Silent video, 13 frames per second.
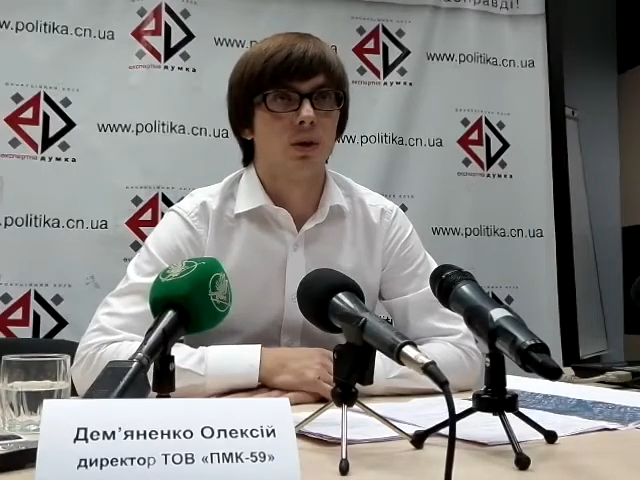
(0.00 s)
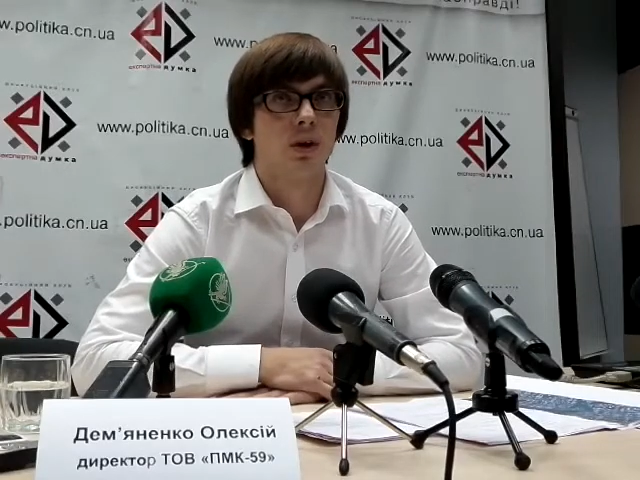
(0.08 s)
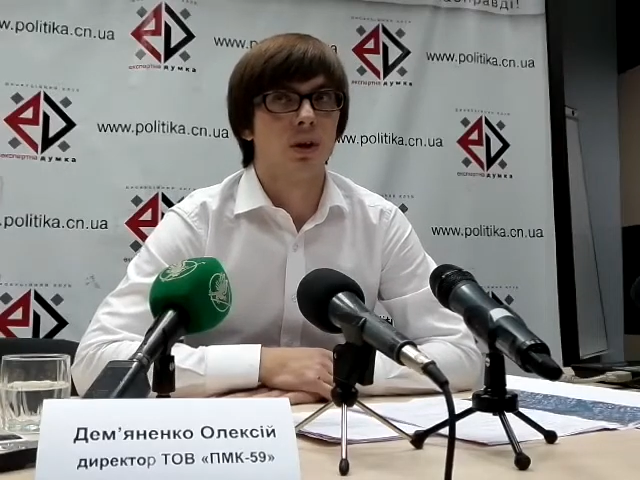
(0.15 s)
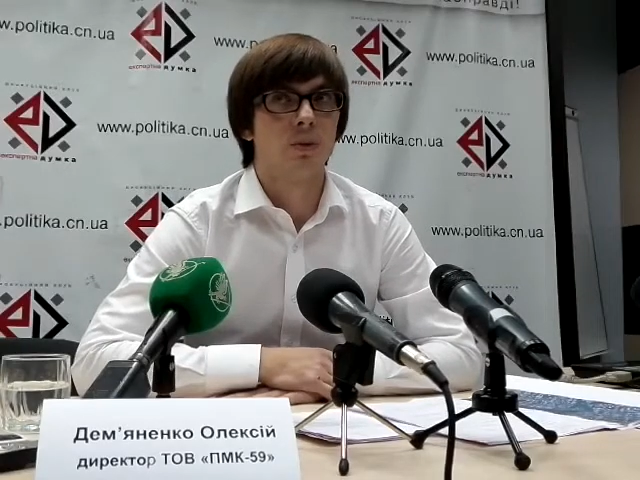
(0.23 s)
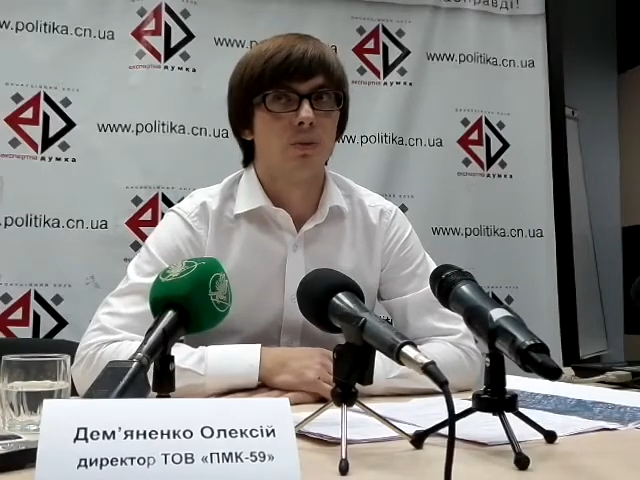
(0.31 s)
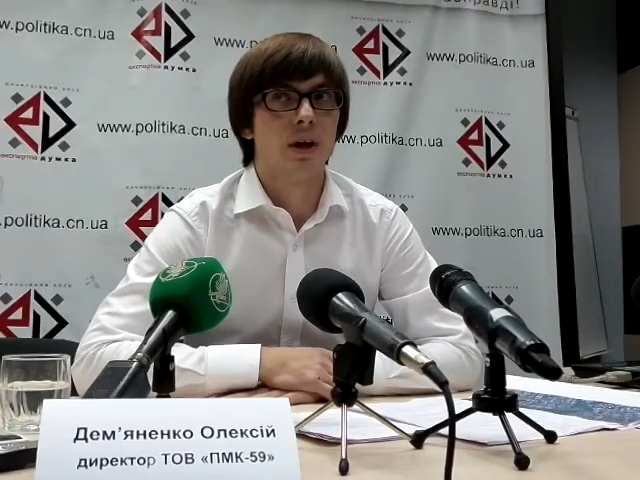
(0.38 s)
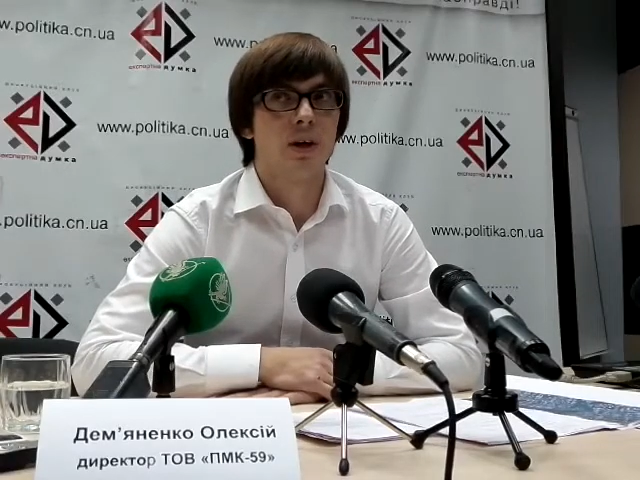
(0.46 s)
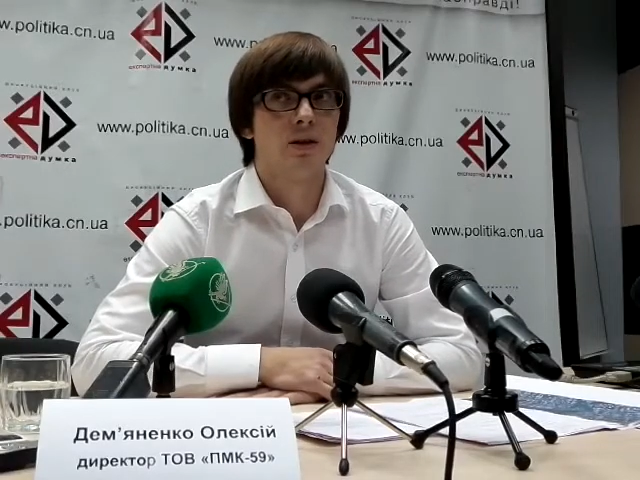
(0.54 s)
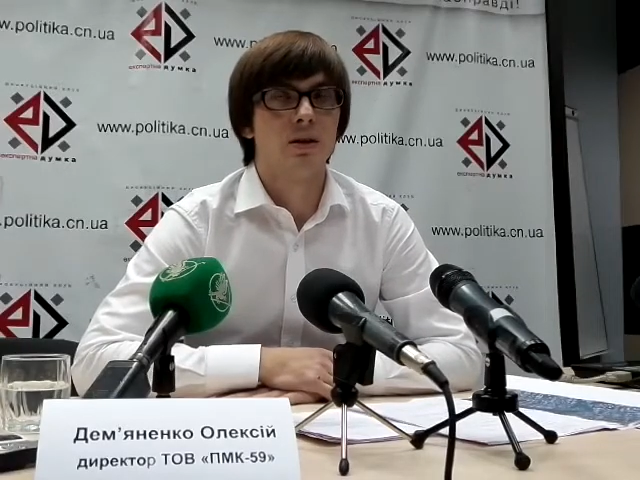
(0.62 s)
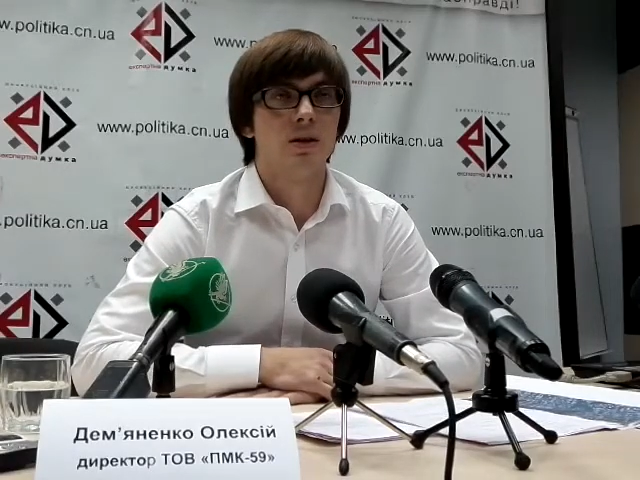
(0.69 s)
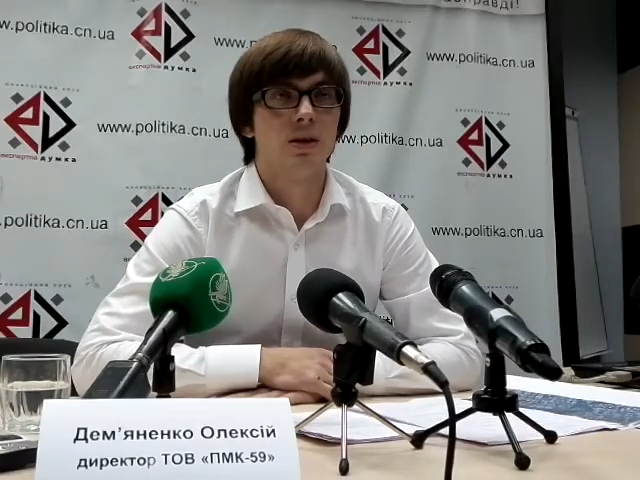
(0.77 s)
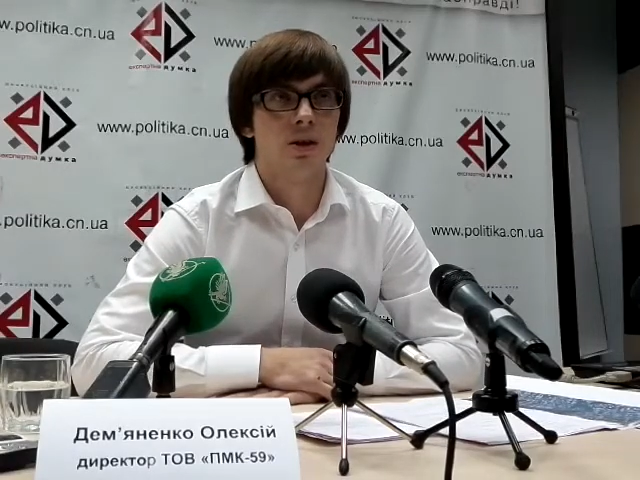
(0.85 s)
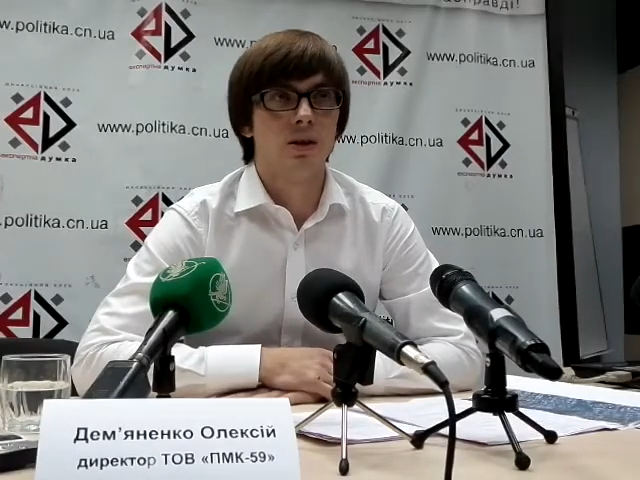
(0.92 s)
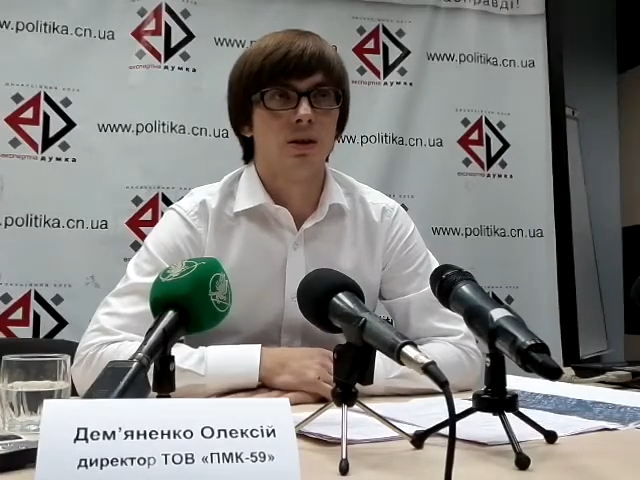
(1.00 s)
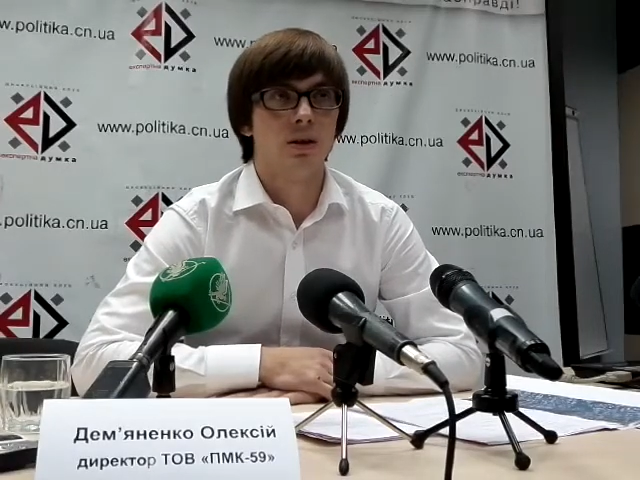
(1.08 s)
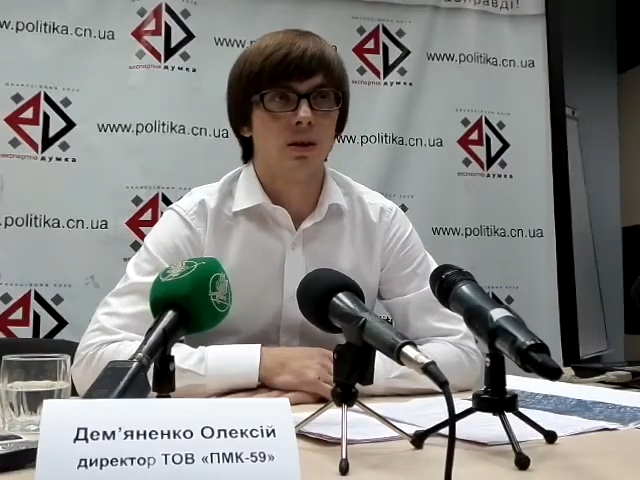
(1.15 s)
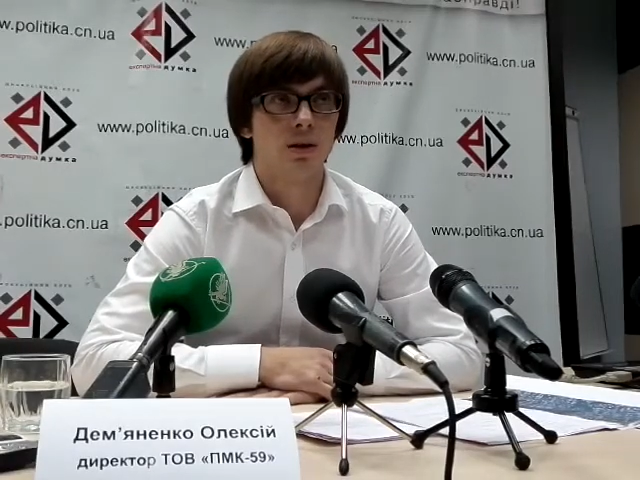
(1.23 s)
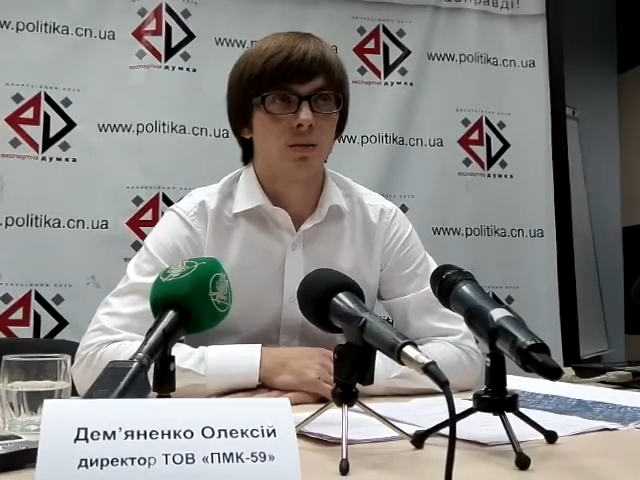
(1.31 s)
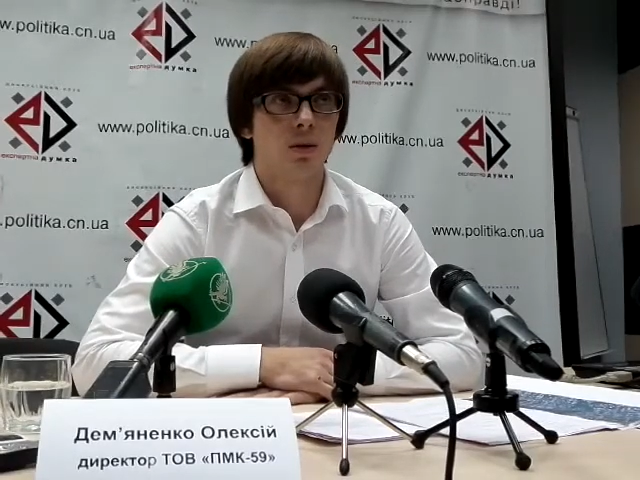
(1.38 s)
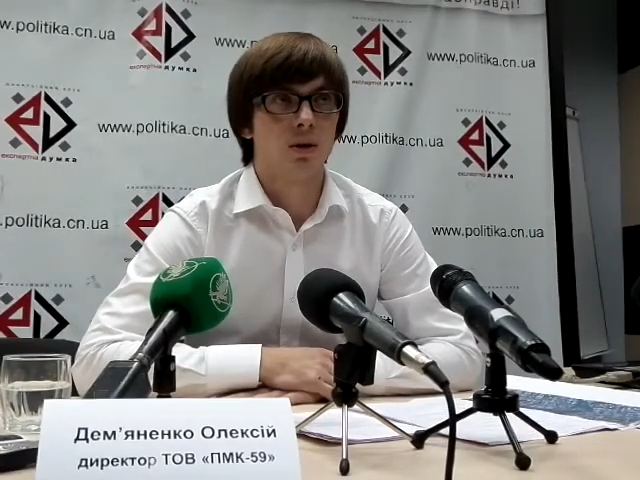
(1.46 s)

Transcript: а на 5-10 лет.